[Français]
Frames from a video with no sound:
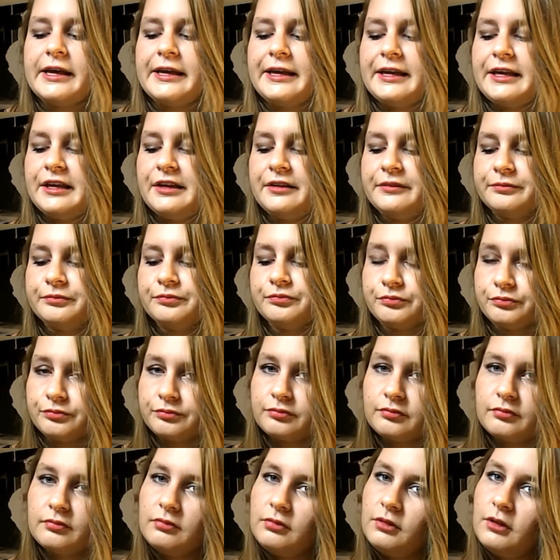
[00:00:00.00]
Et
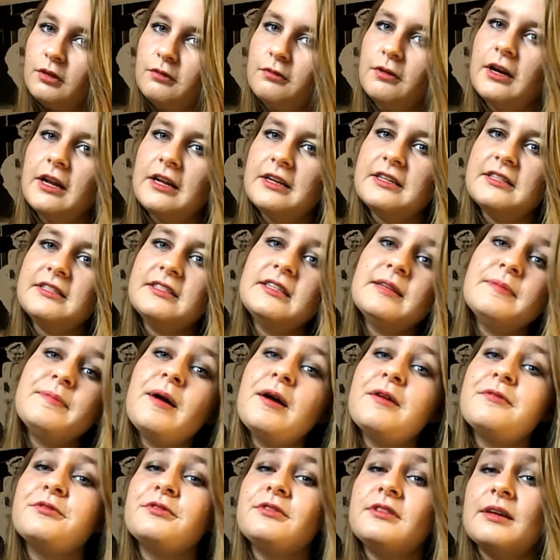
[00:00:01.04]
voilà, n'hésitez
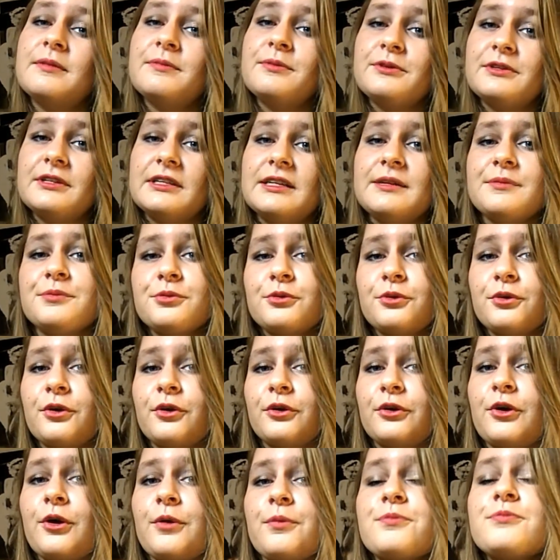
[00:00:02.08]
pas à vous abonner pour
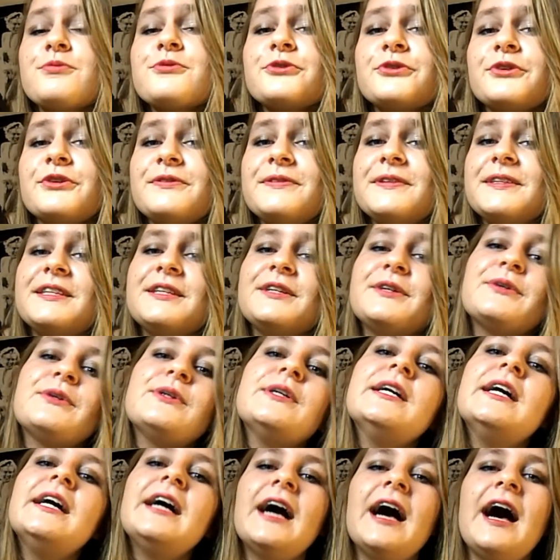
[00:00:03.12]
encore plus de
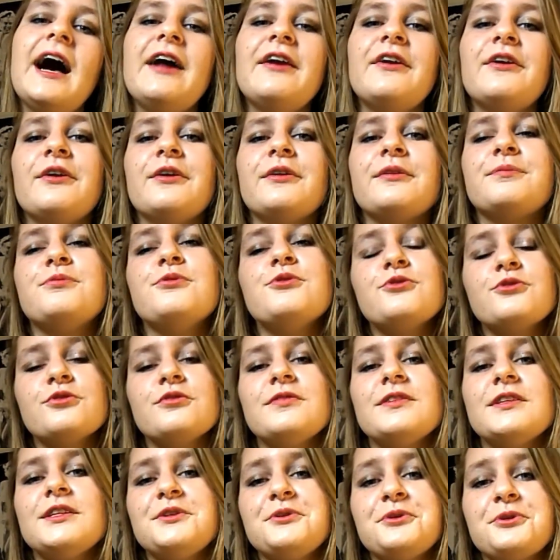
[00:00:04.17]
vidéos. Alors,
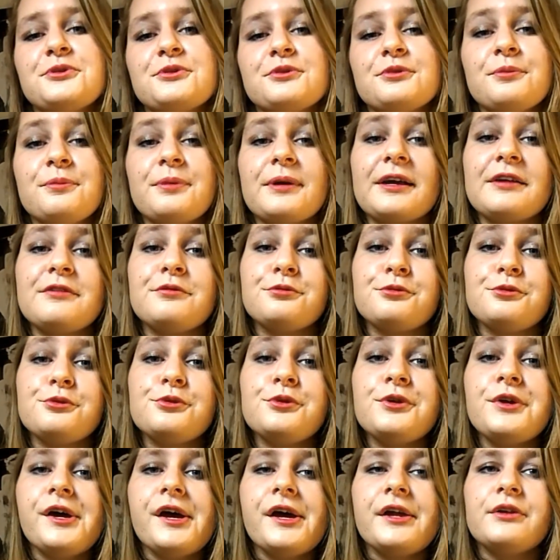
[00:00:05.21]
beaucoup de vidéos sont
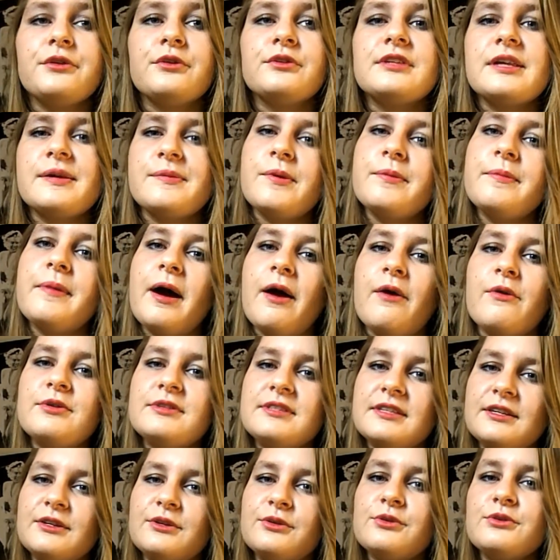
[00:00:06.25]
prévues, notamment ma
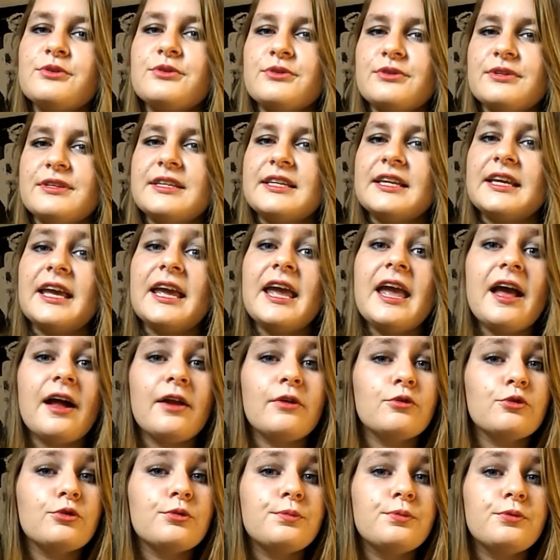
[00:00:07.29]
routine cocooning et
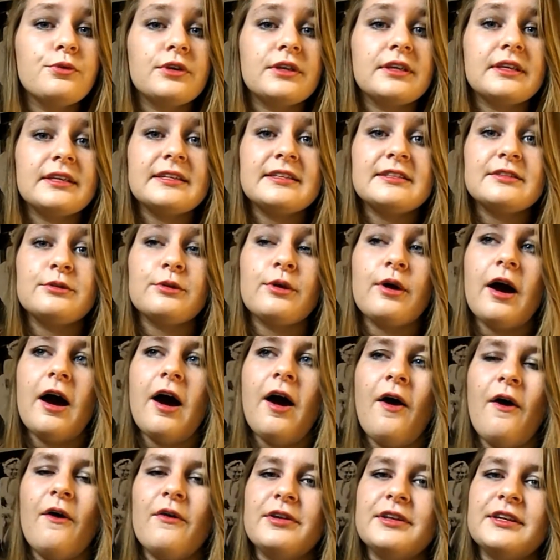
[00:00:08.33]
un lookbook qui
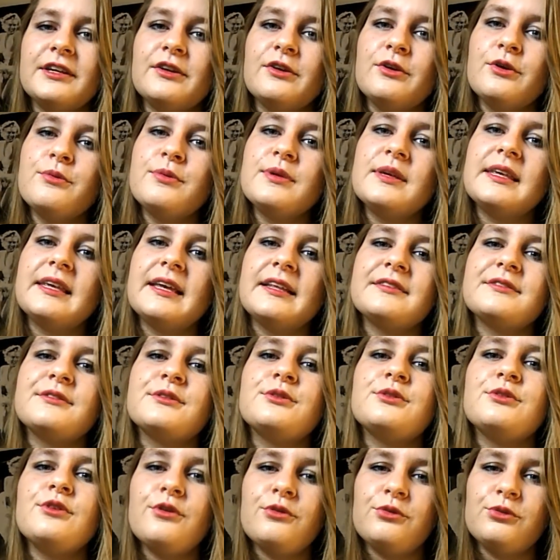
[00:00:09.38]
sera en ligne le week-end
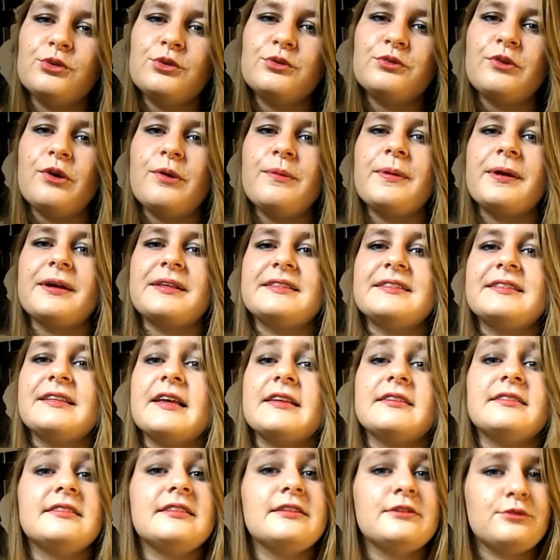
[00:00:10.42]
du 9 novembre,
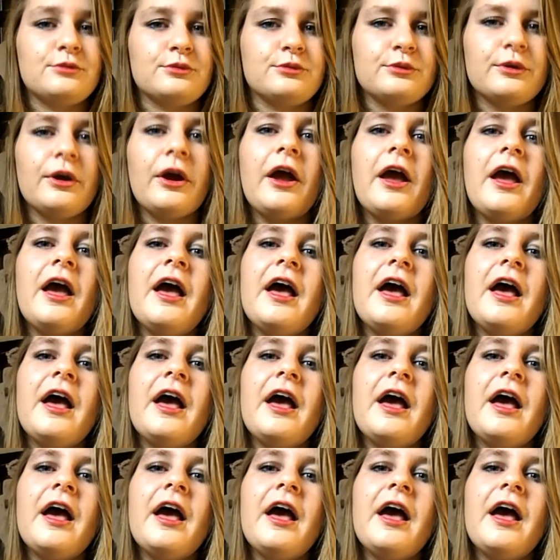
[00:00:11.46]
ça c'est sûr.